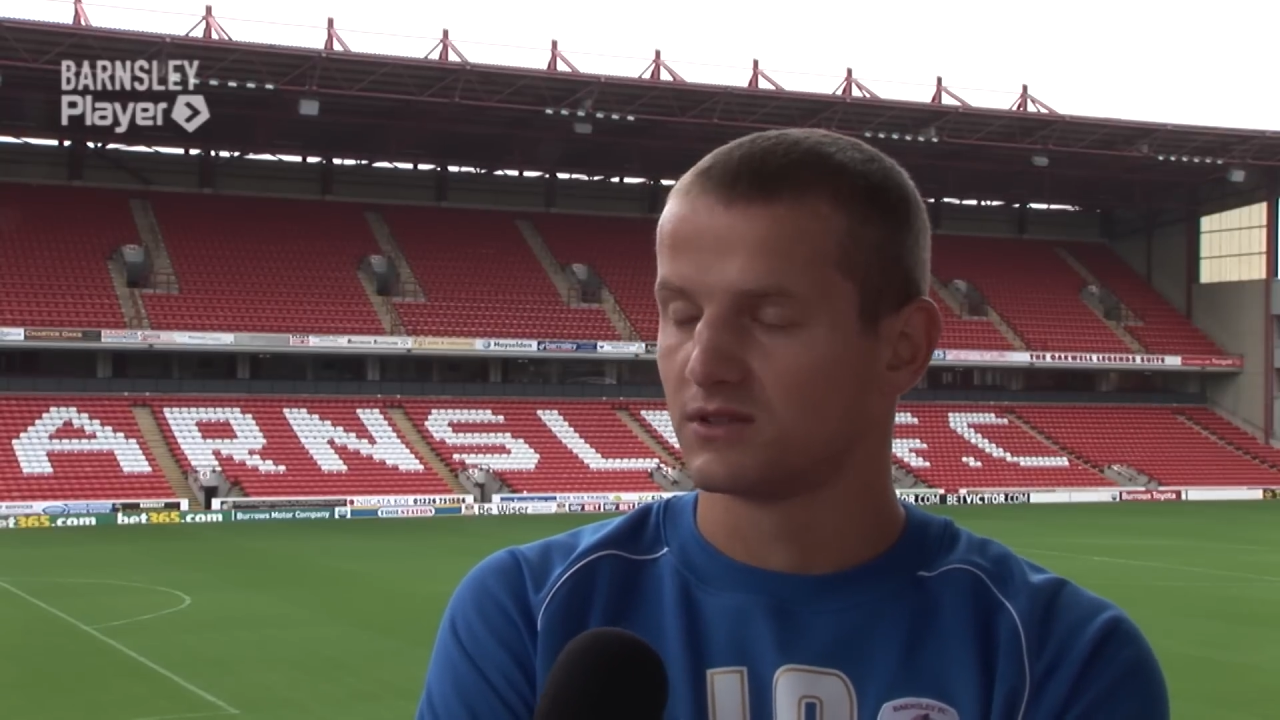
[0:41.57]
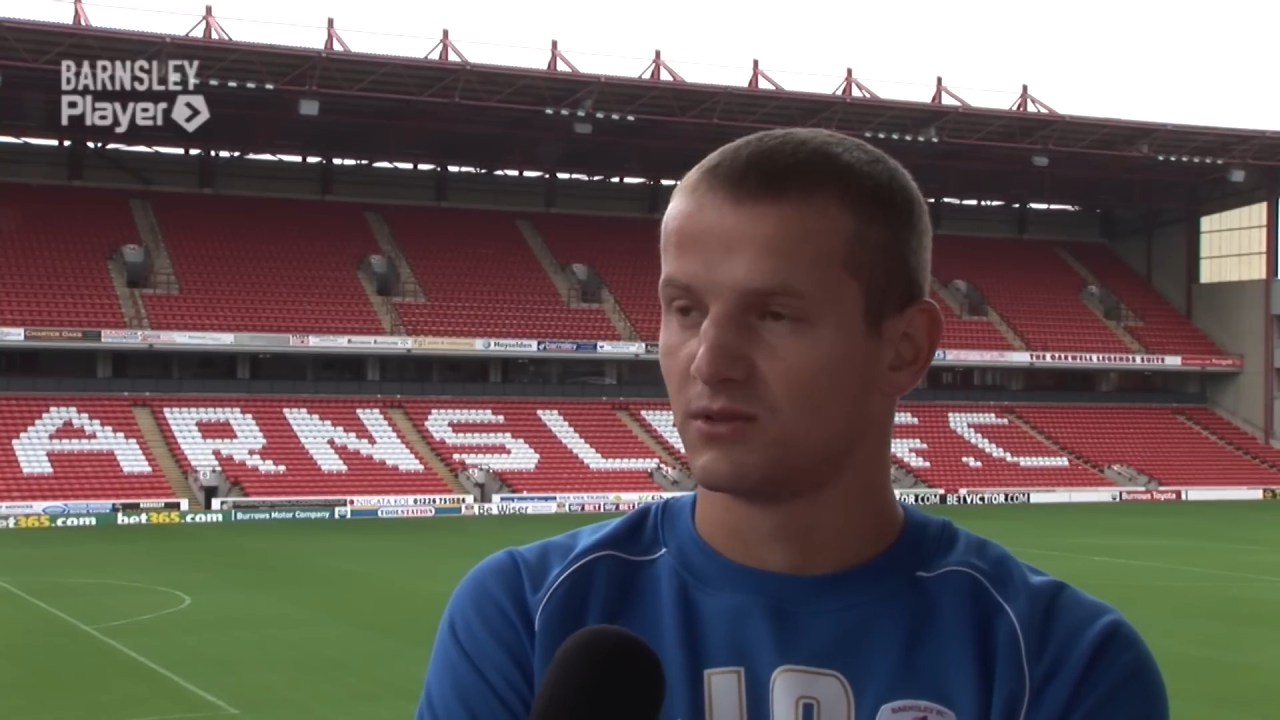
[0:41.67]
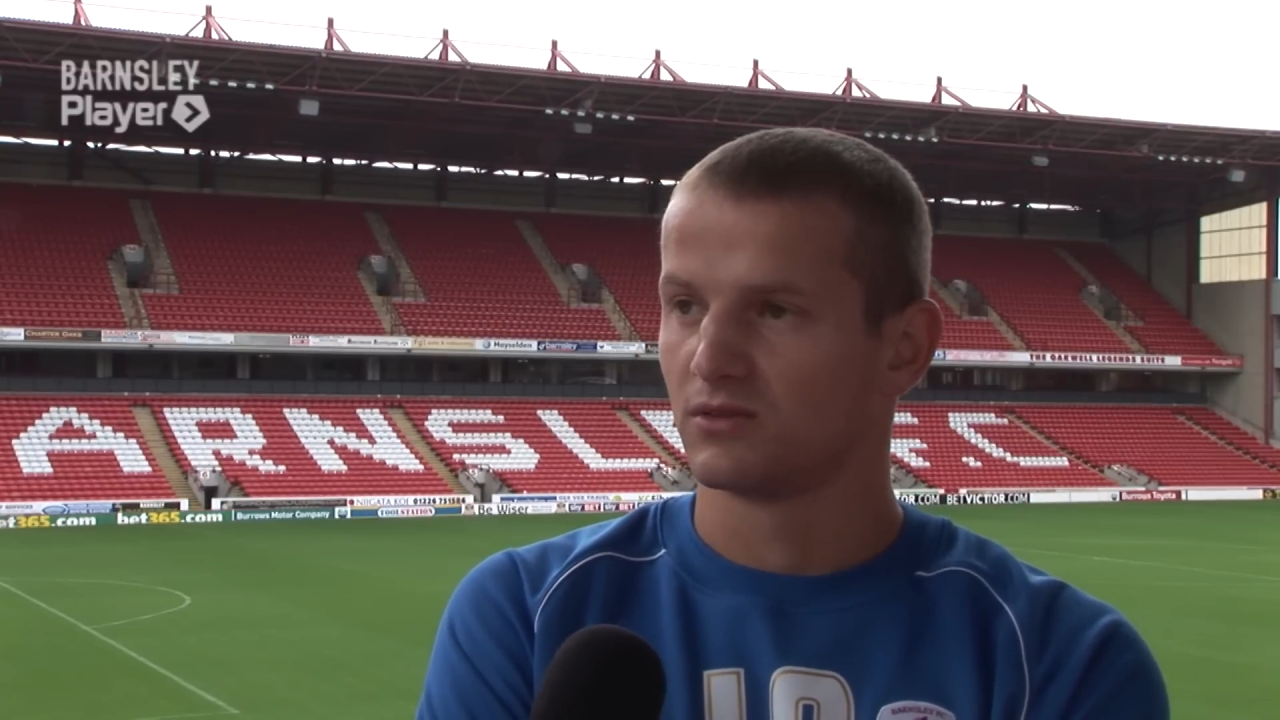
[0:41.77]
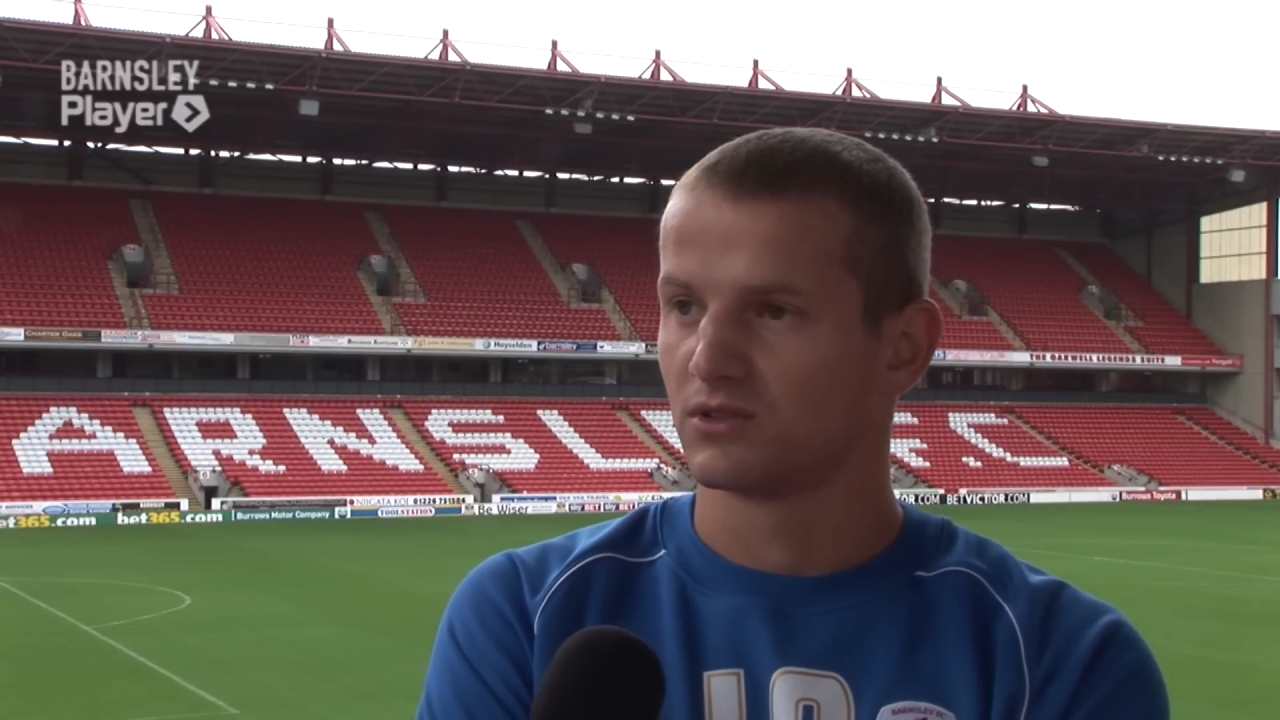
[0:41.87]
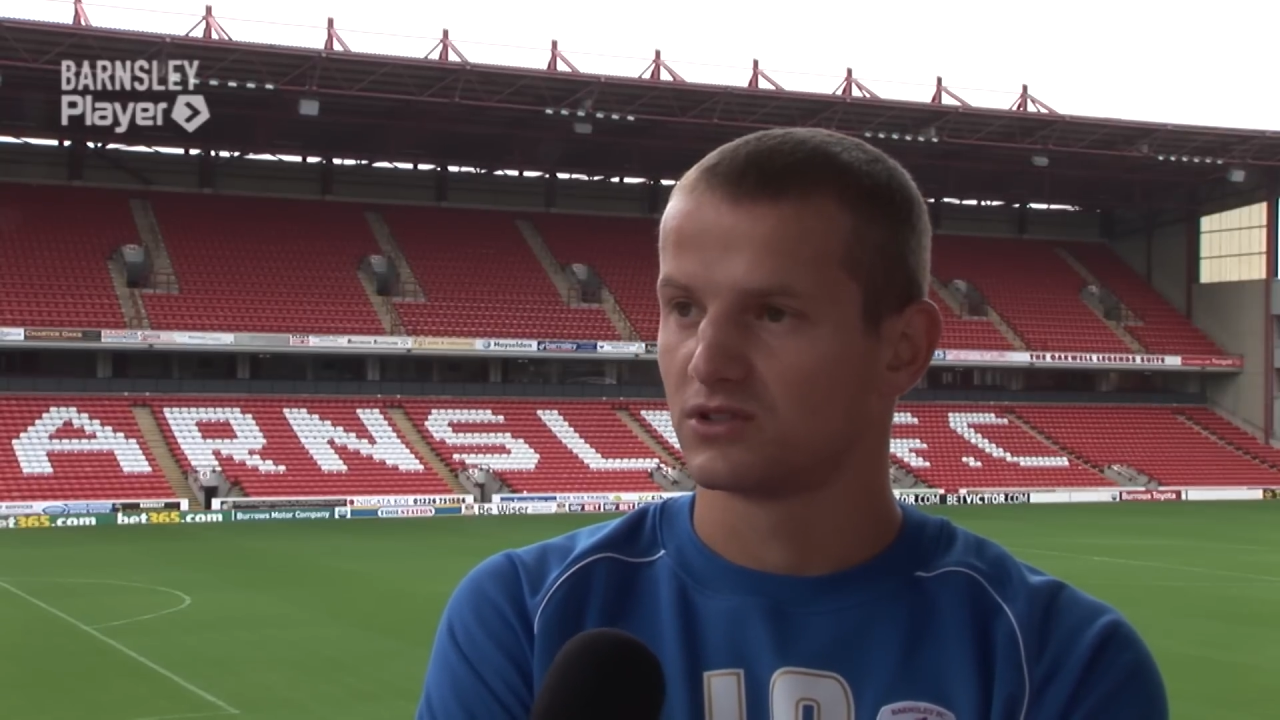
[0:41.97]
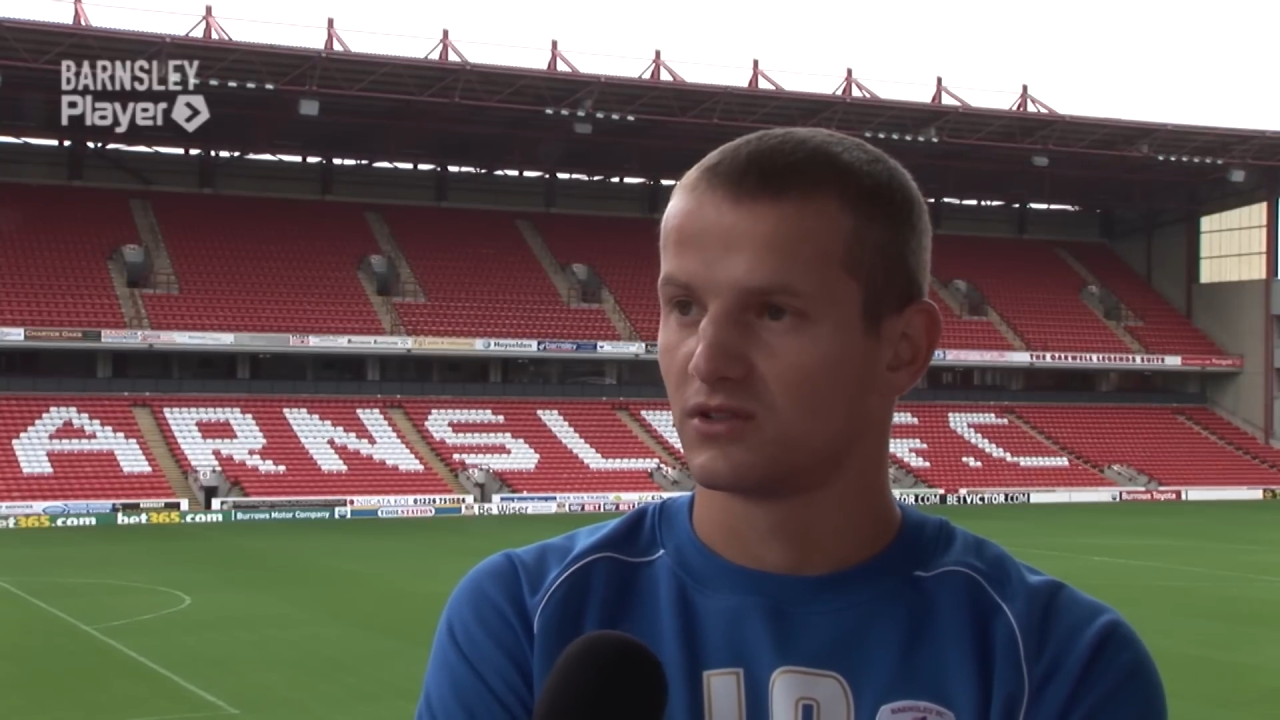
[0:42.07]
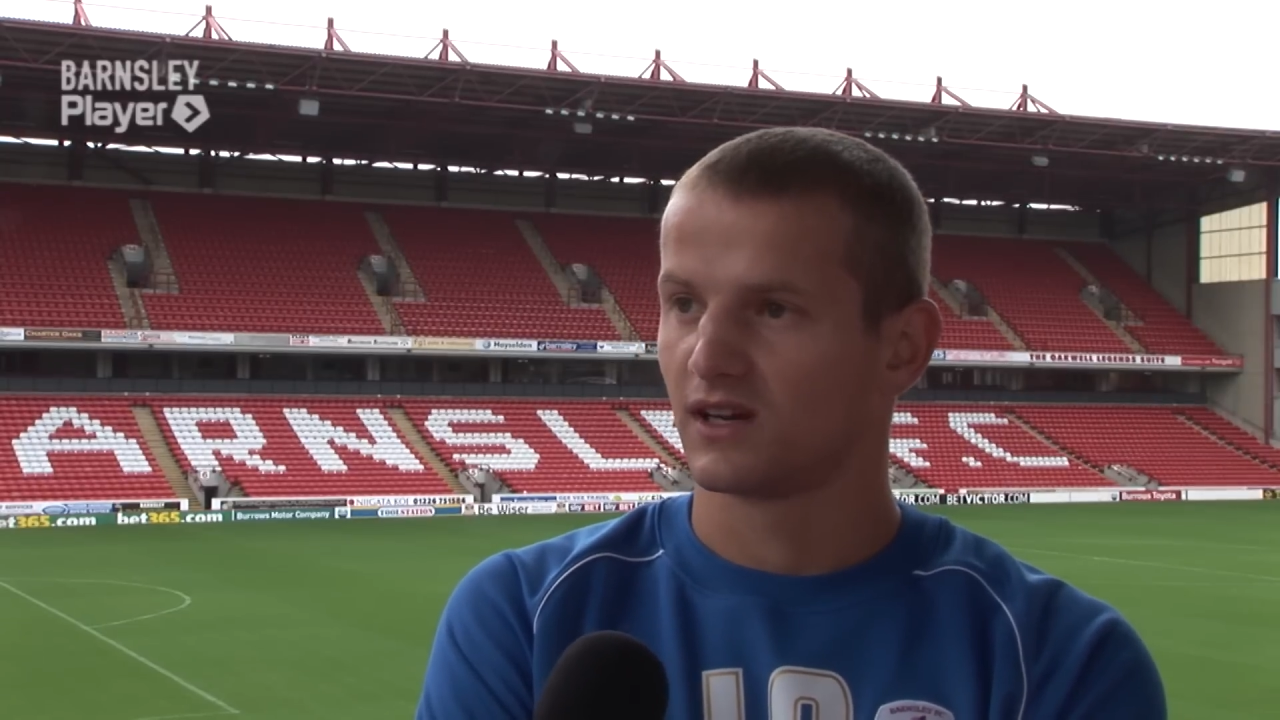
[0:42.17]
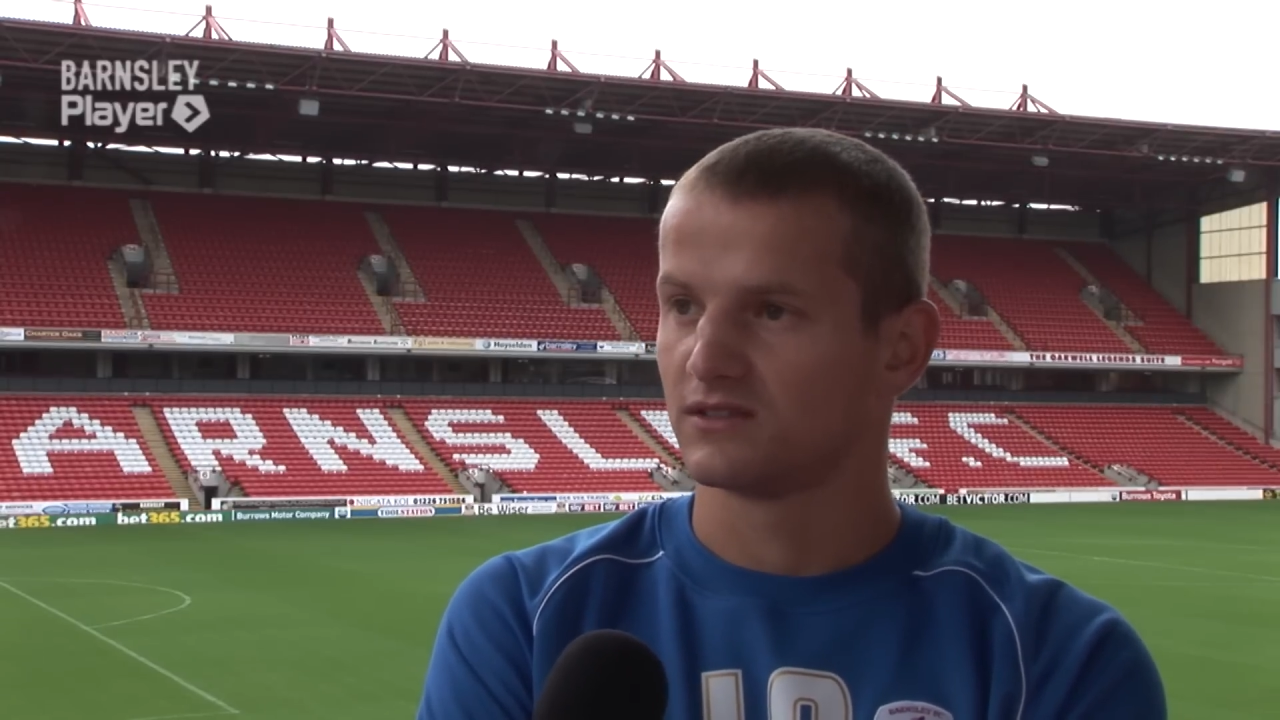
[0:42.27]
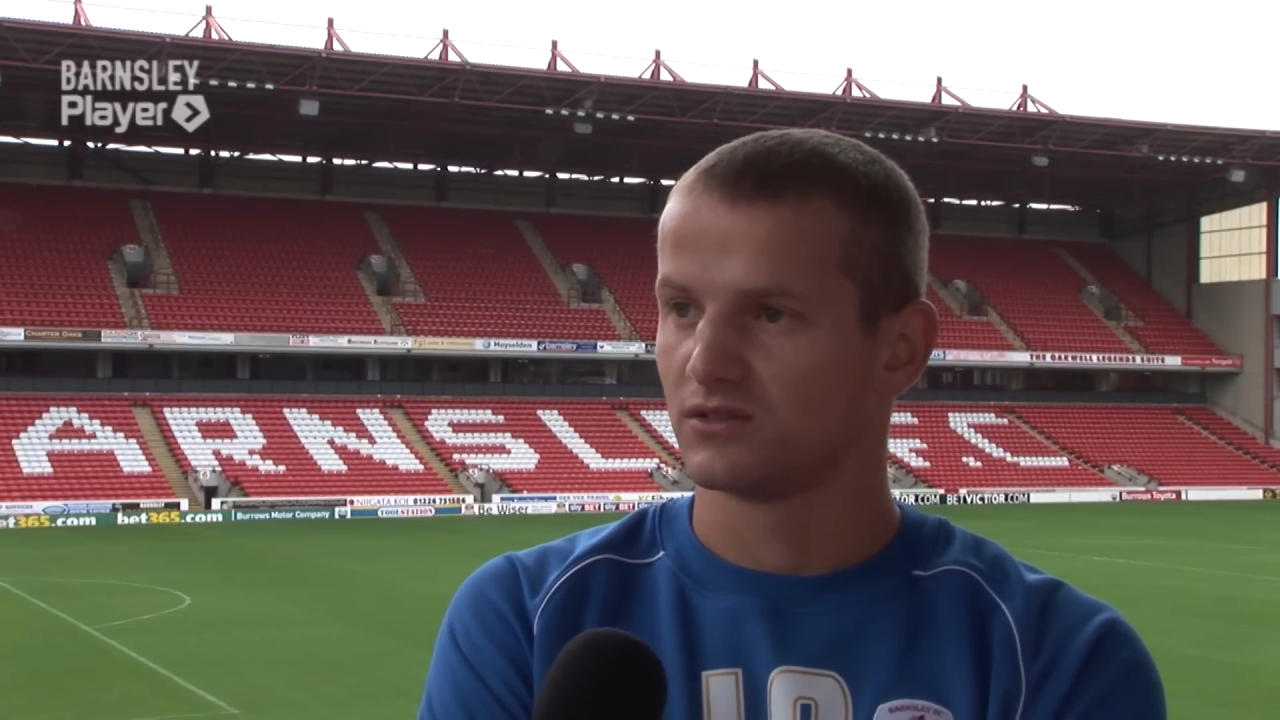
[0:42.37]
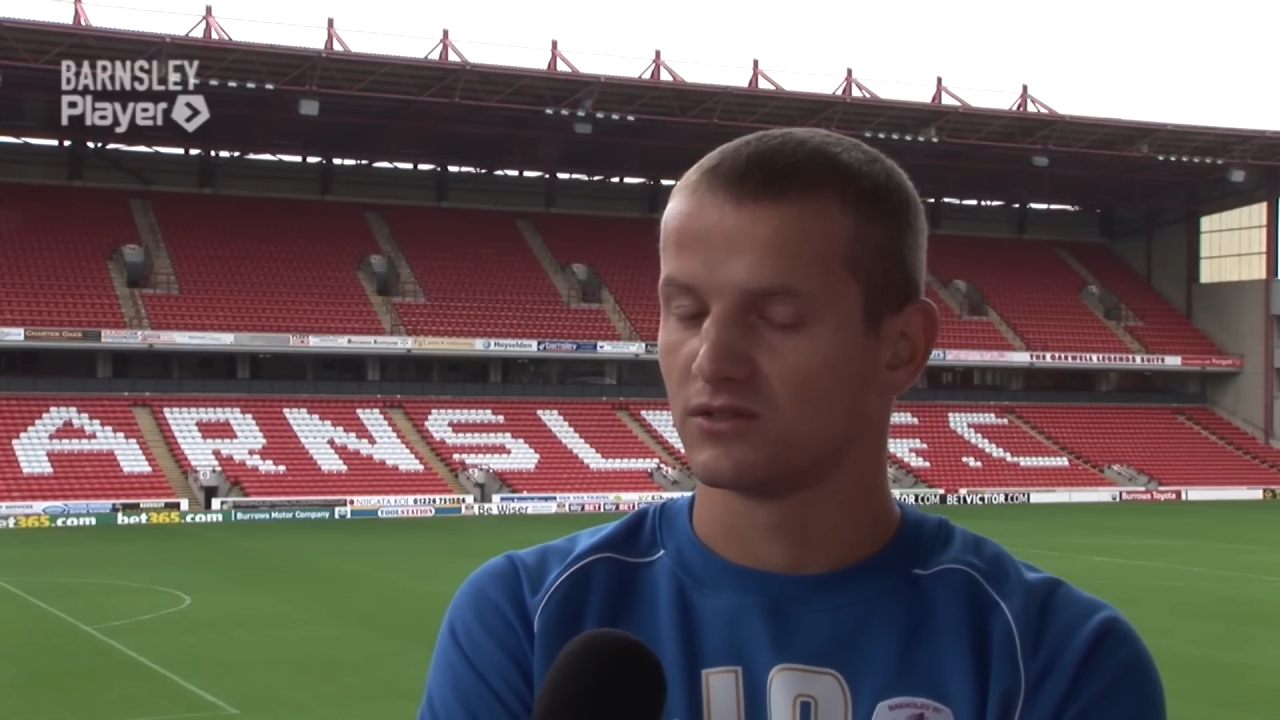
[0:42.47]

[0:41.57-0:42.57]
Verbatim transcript: że będą jeszcze okazje